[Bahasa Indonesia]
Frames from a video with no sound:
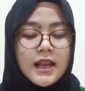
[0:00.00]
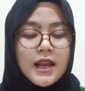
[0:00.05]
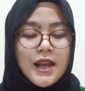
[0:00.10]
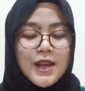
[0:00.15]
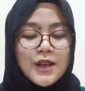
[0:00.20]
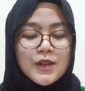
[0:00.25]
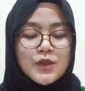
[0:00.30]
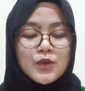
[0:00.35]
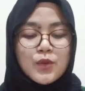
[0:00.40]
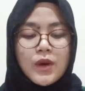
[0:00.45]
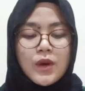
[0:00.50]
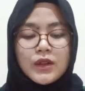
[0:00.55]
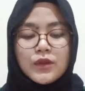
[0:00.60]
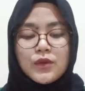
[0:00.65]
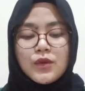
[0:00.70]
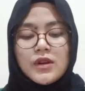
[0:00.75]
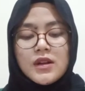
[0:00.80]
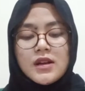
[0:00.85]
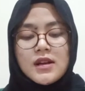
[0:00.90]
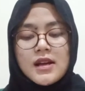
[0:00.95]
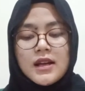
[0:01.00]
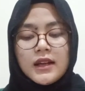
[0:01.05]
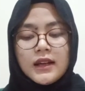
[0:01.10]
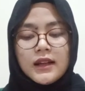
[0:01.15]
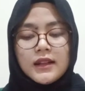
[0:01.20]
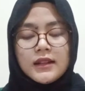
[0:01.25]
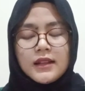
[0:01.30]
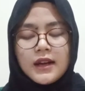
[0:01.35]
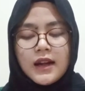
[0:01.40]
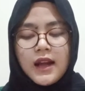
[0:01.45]
suatu negara
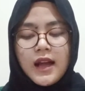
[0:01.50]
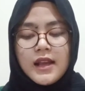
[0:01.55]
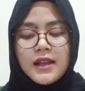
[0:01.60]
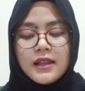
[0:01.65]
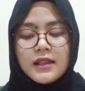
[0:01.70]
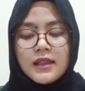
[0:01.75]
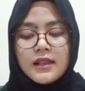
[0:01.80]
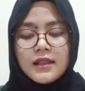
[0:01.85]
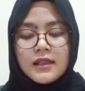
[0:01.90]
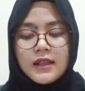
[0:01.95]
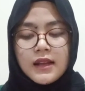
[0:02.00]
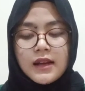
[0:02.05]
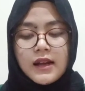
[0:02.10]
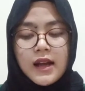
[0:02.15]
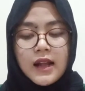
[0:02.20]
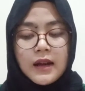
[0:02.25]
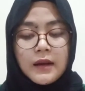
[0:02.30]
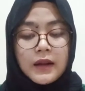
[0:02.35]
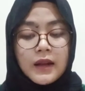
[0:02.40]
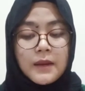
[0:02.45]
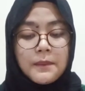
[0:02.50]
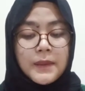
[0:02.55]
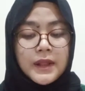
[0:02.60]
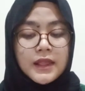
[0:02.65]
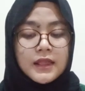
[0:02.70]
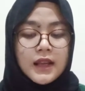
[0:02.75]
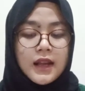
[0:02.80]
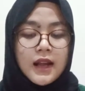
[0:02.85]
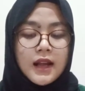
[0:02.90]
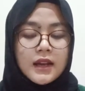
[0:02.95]
terkait dengan
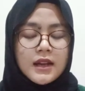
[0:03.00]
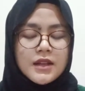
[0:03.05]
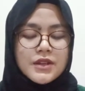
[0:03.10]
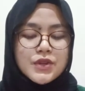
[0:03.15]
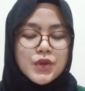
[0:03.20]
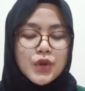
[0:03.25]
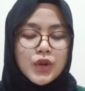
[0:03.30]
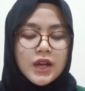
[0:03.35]
kepentingan nasional